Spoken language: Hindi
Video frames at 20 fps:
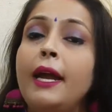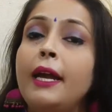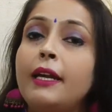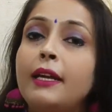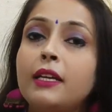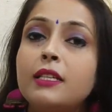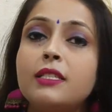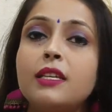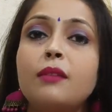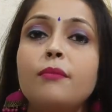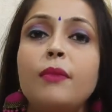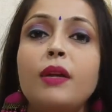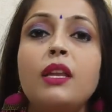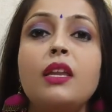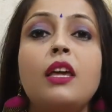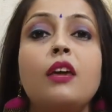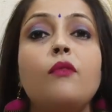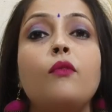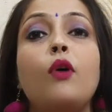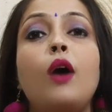इट डजेंट मीन
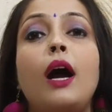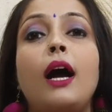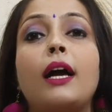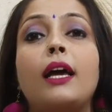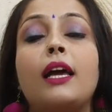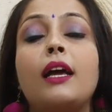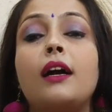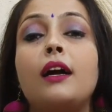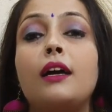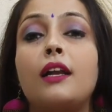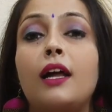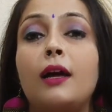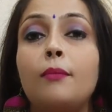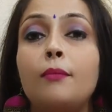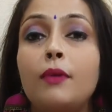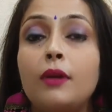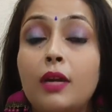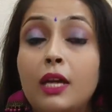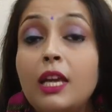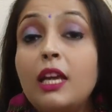कि वो आगे
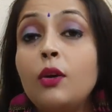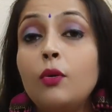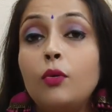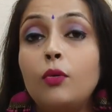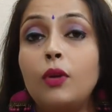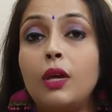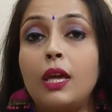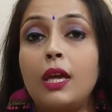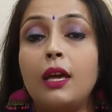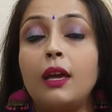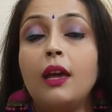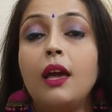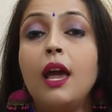ख़राब ही होंगी